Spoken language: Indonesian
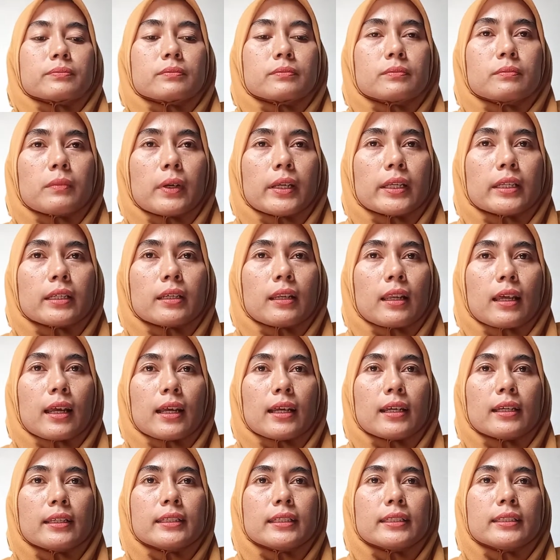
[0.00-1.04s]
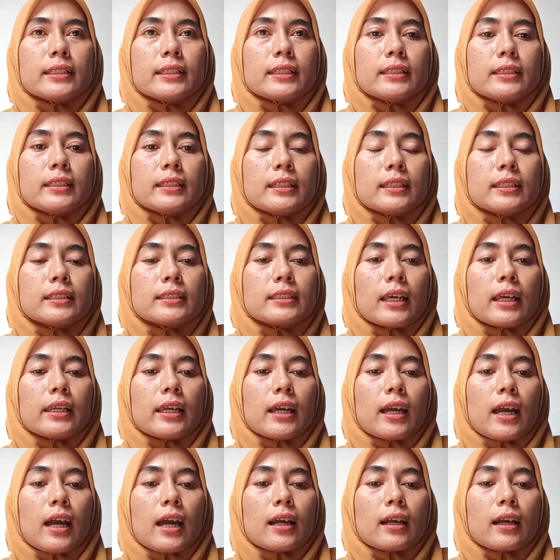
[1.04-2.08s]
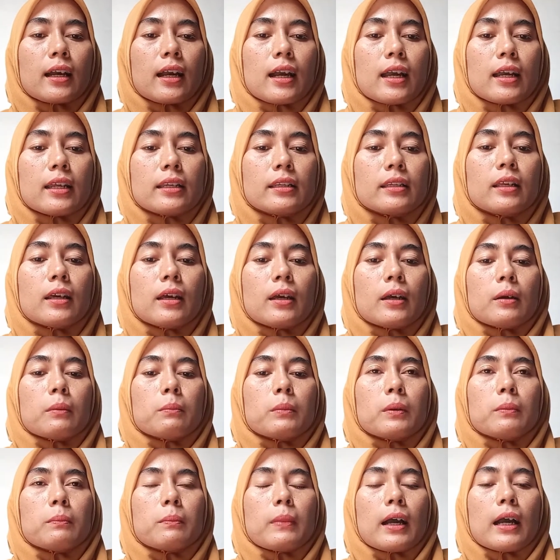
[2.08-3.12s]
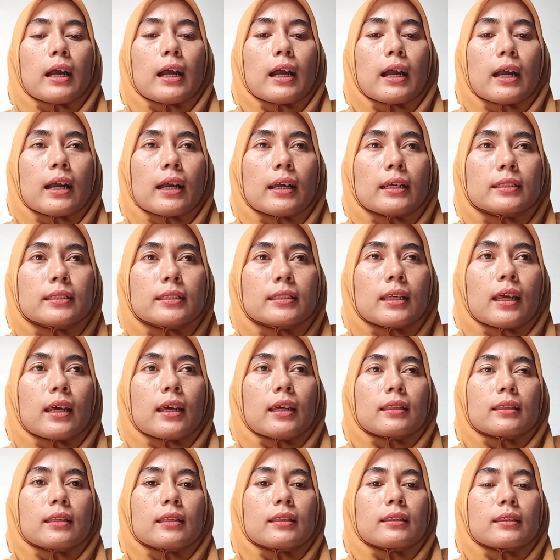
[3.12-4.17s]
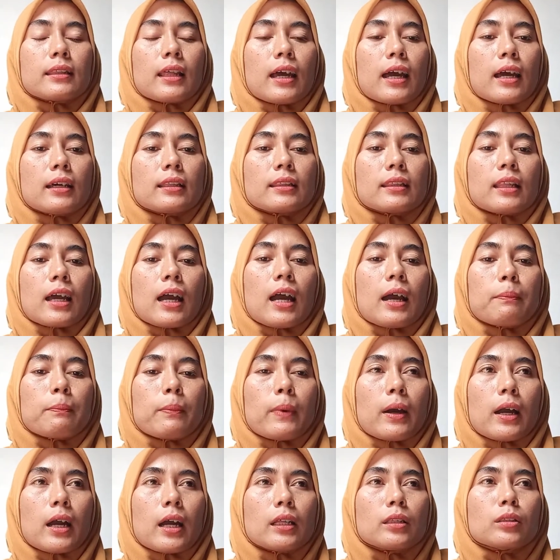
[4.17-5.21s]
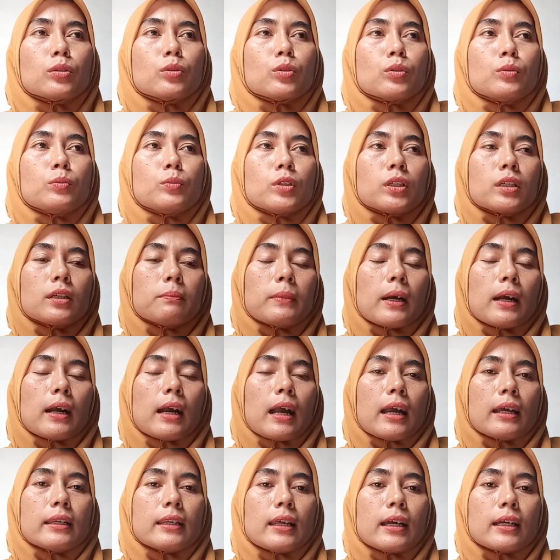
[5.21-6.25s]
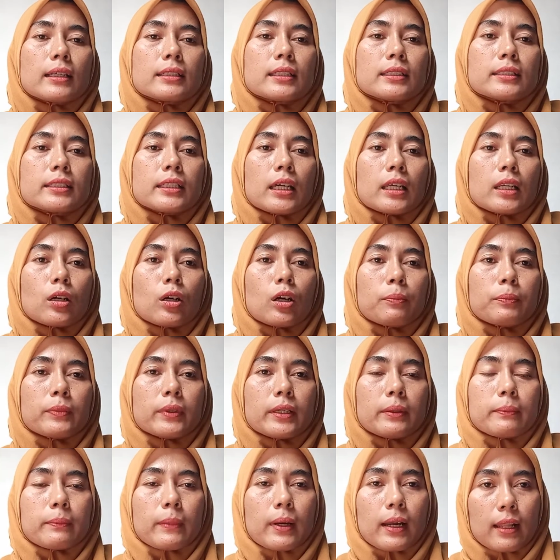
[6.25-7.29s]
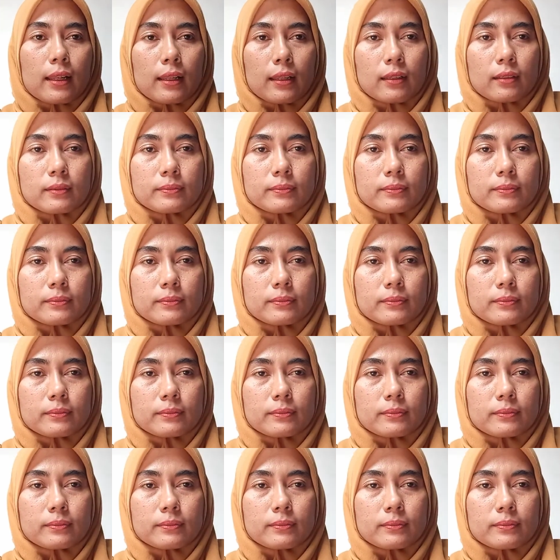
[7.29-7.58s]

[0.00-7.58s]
Baiklah, di sini saya akan membahas tentang tahapan tumbuh kembang anak secara optimal.